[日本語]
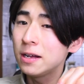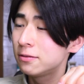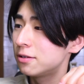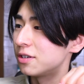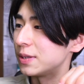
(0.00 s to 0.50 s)

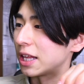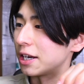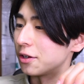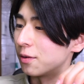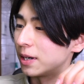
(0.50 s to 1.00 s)
ワッフルみ
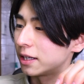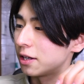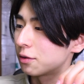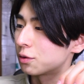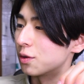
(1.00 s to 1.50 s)
たいに呼ばれ
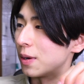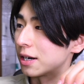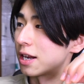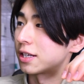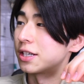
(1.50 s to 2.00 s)
てること
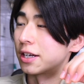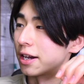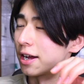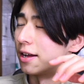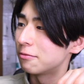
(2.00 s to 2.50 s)
もあるらしい
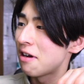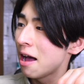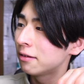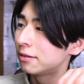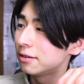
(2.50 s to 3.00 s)
から、
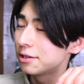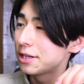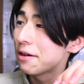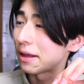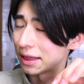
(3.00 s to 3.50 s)

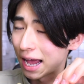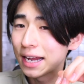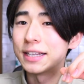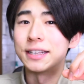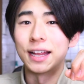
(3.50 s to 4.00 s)
ワッフルでは
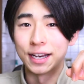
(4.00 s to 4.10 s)
ないんだ